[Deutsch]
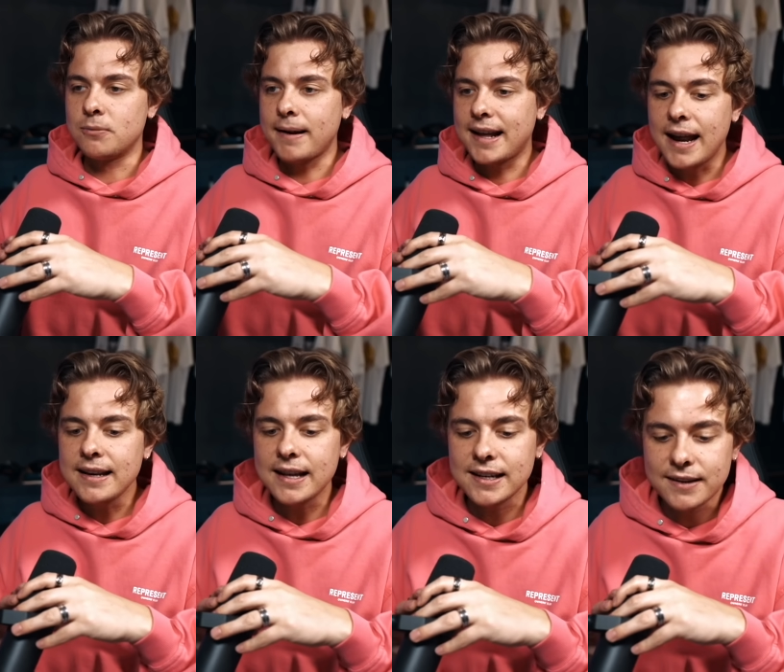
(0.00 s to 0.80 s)
Und man kann
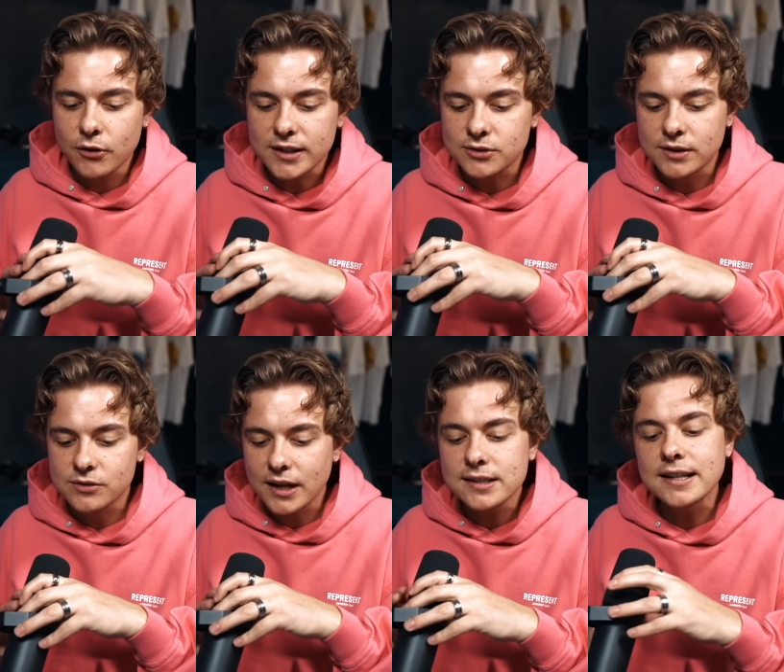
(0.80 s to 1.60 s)
da wirklich so in
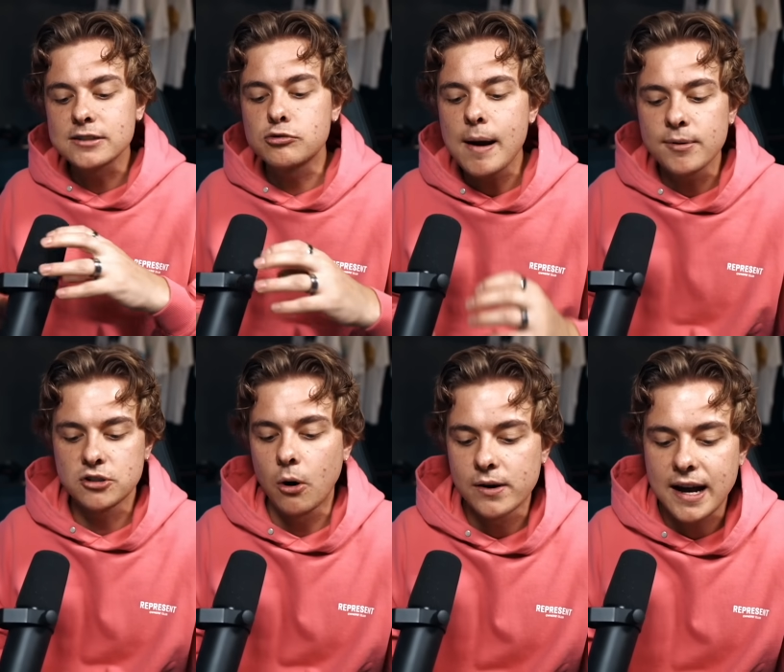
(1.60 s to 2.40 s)
so ein richtiges Rabbit Hole